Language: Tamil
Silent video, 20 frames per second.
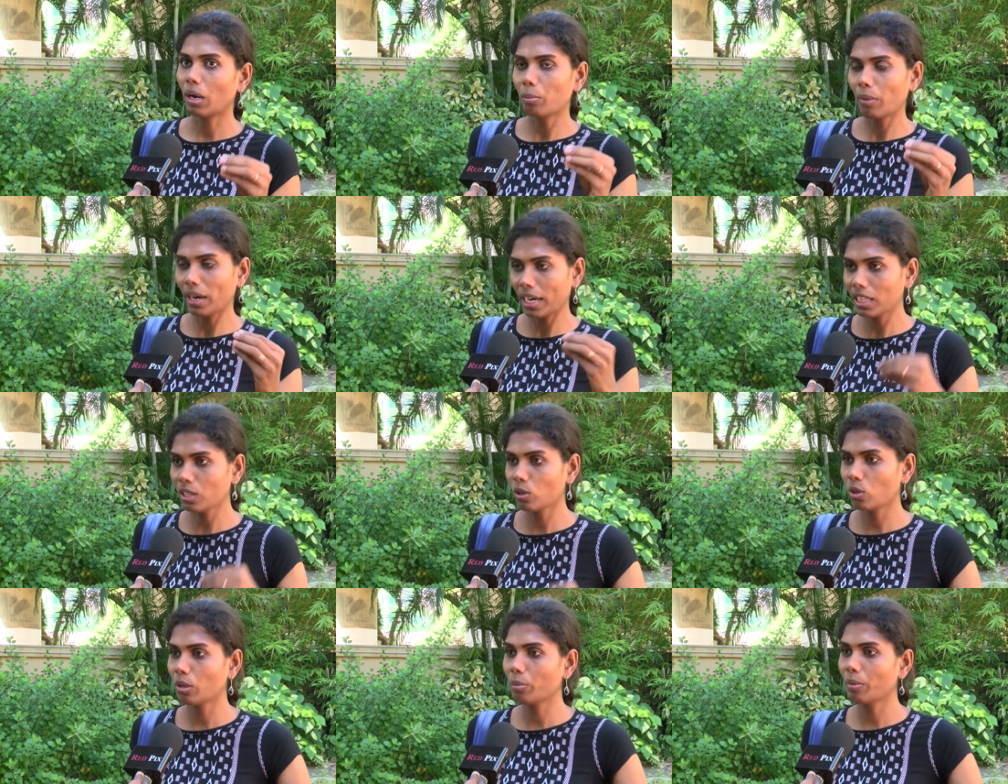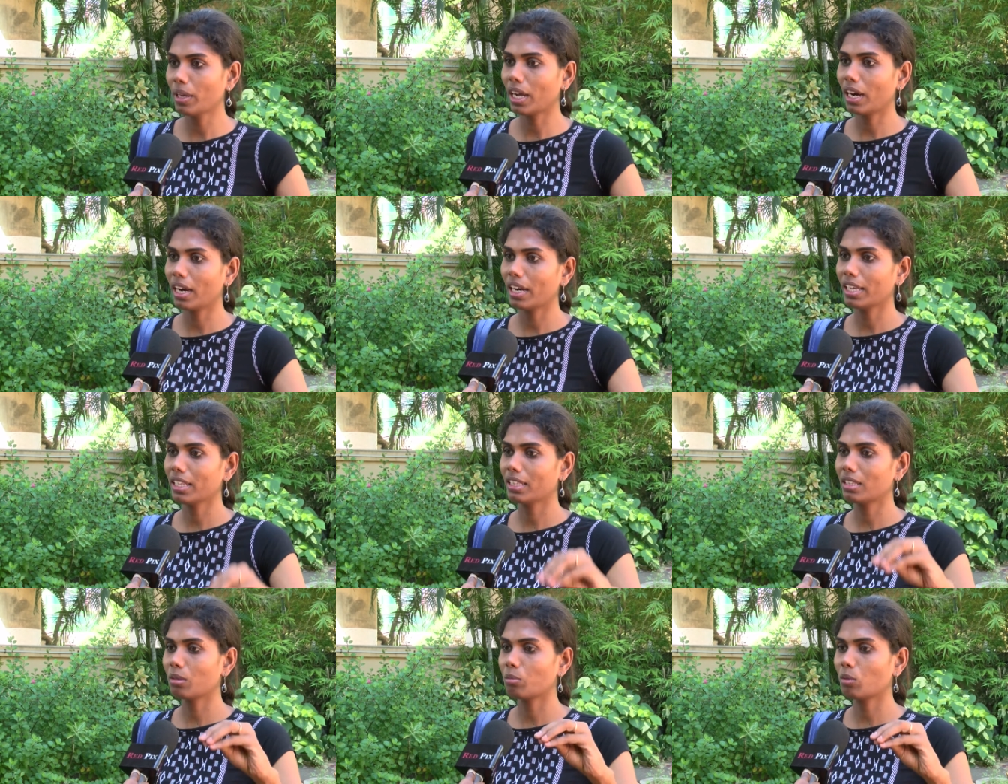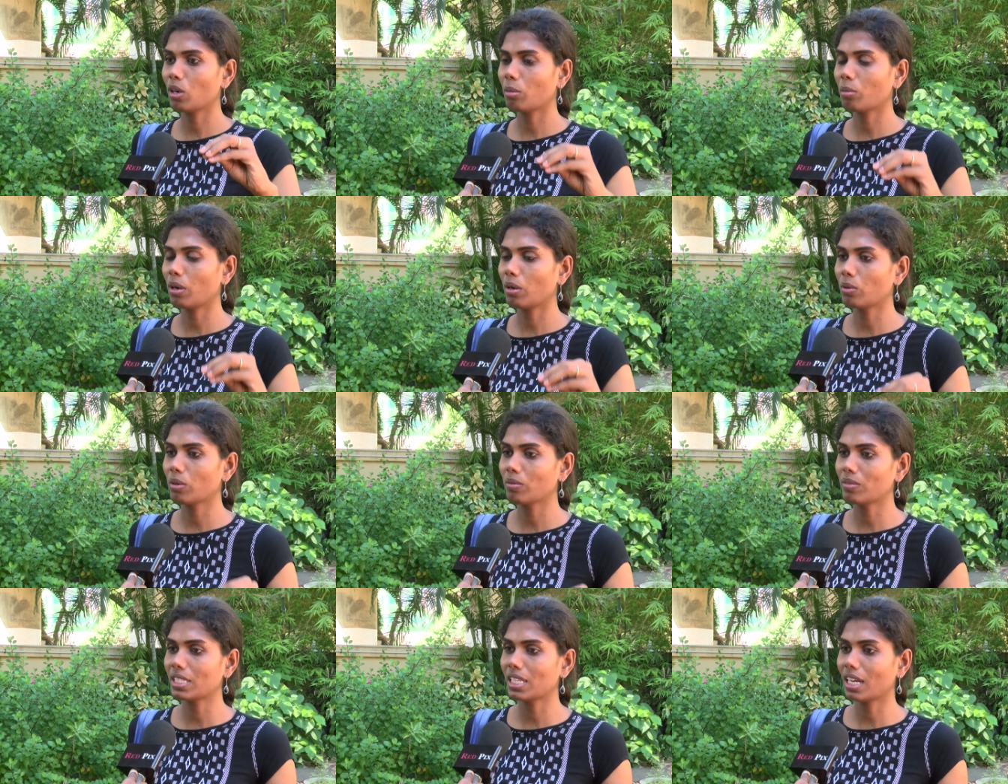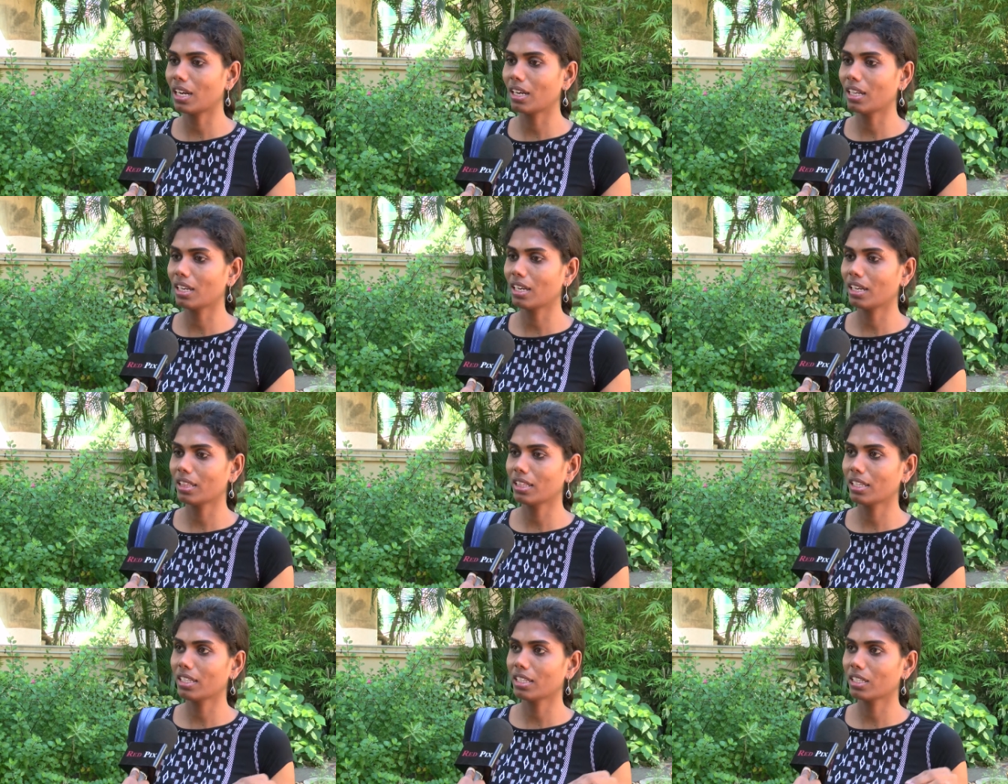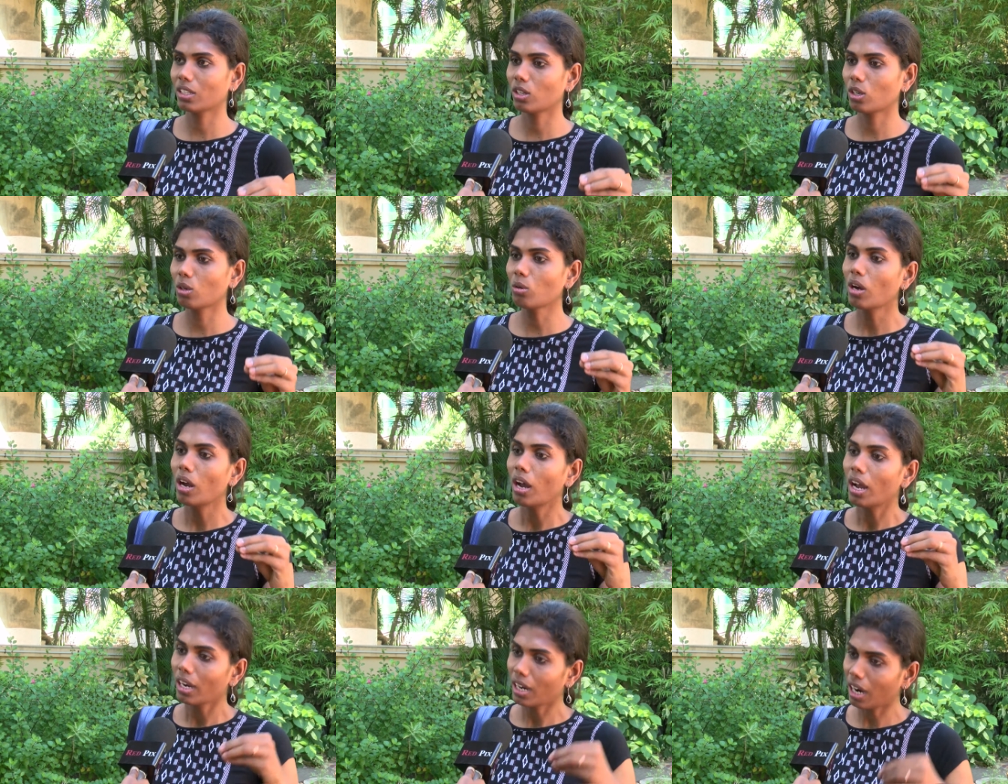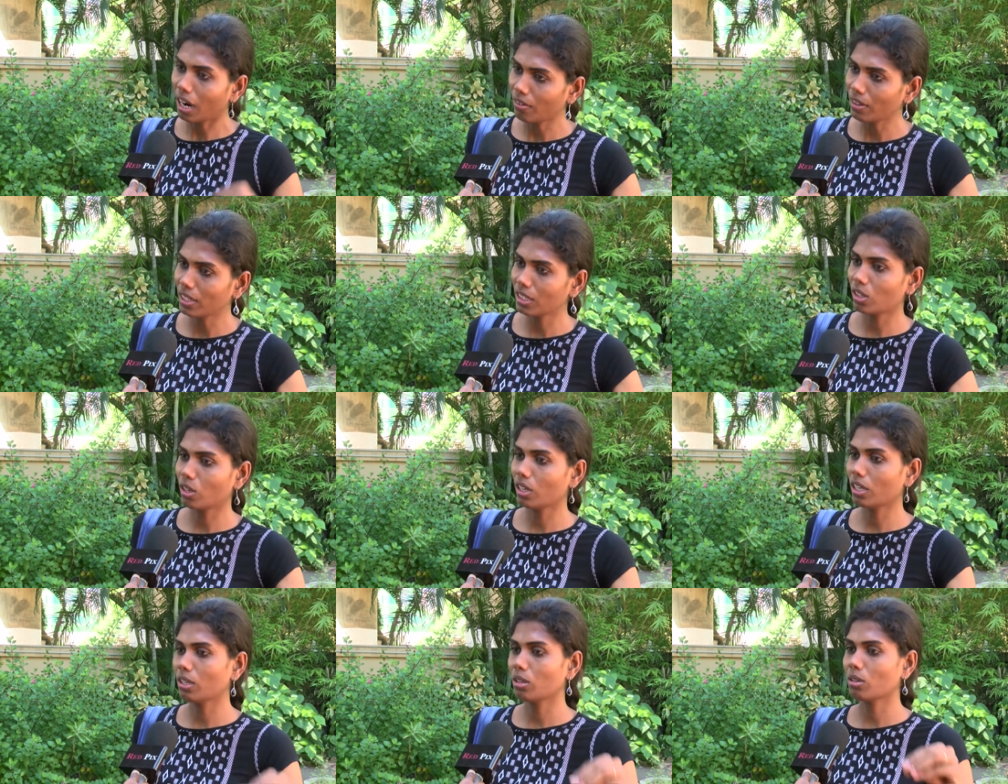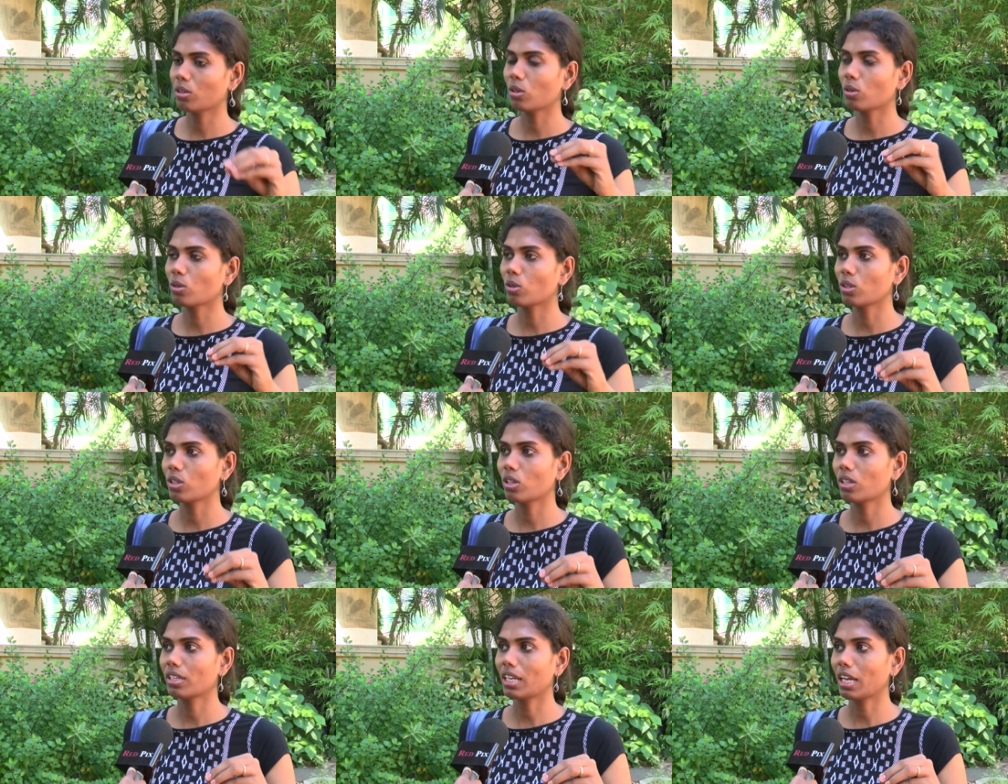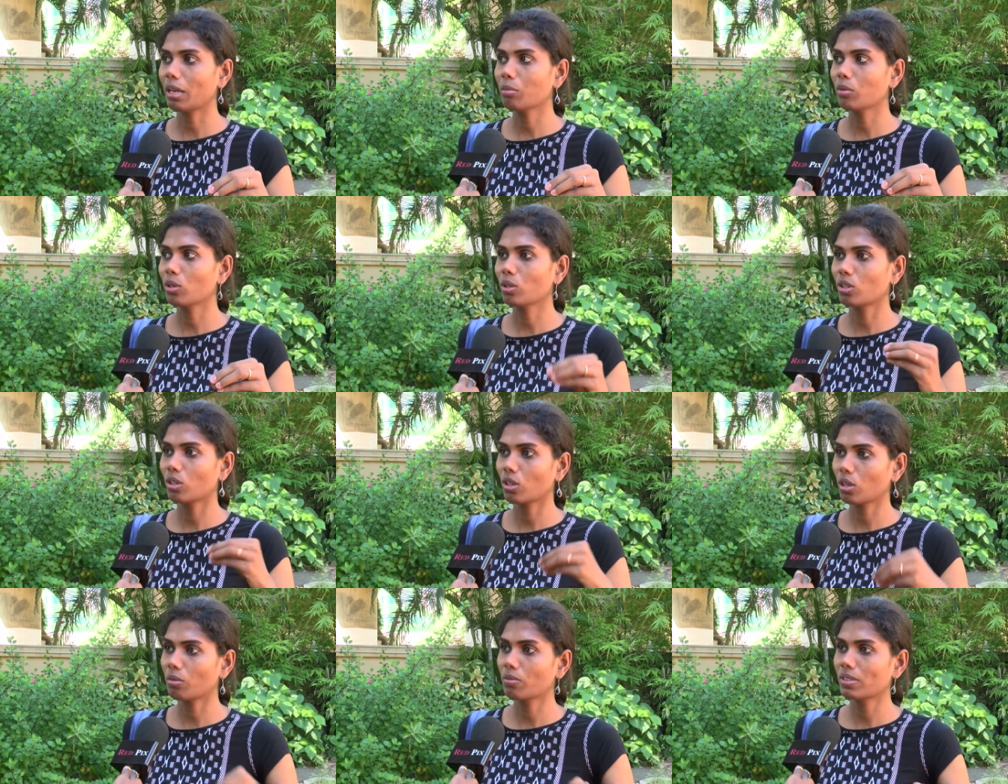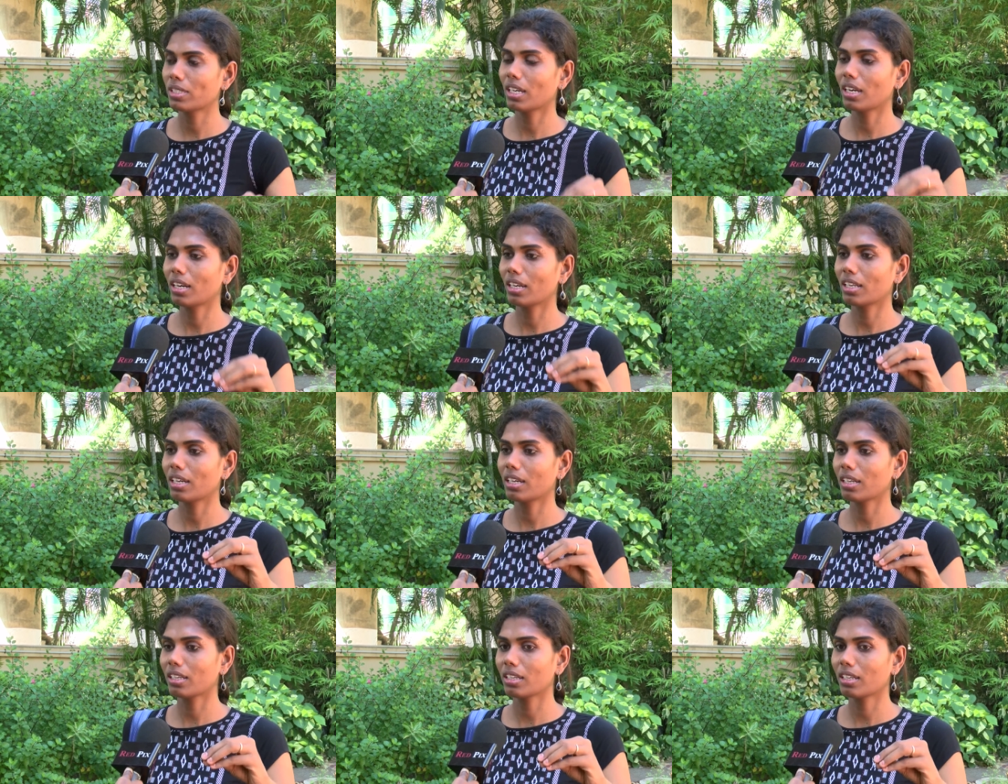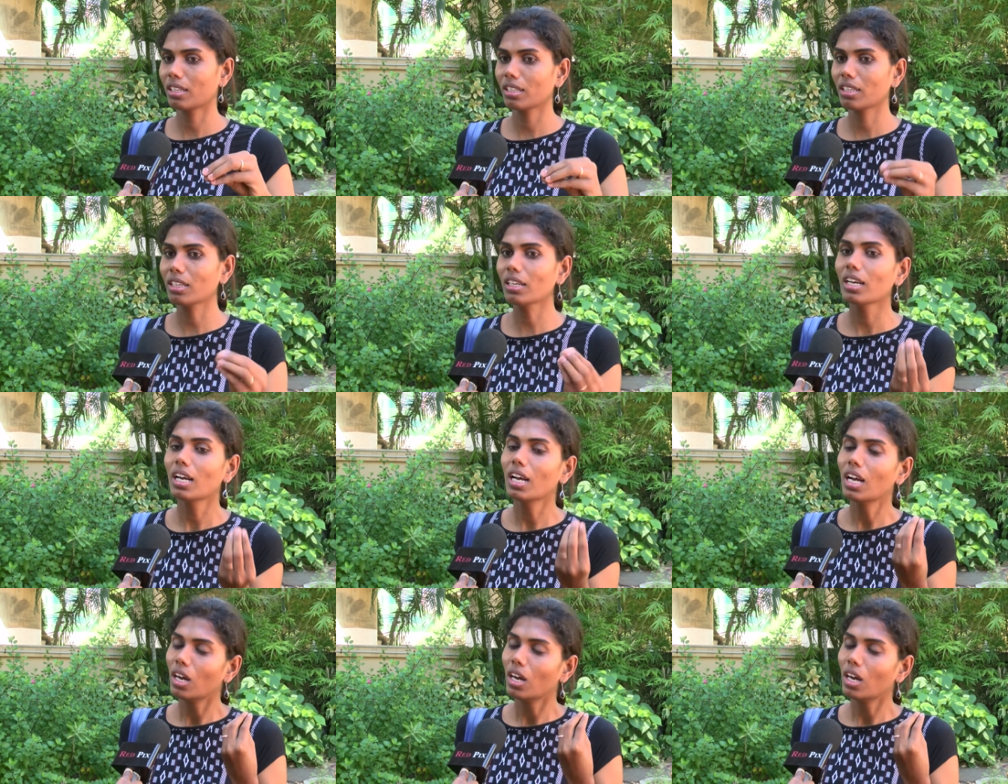மனித உரிமை ஆணையத்தின் மூலமாகவும் விசாரணை நடத்திட்டு இருக்கிறோம் காவல்துறைக்கும் கொஞ்சம் டைம் கொடுத்துருக்குறோம் விசாரணை நடக்கிறதுக்கு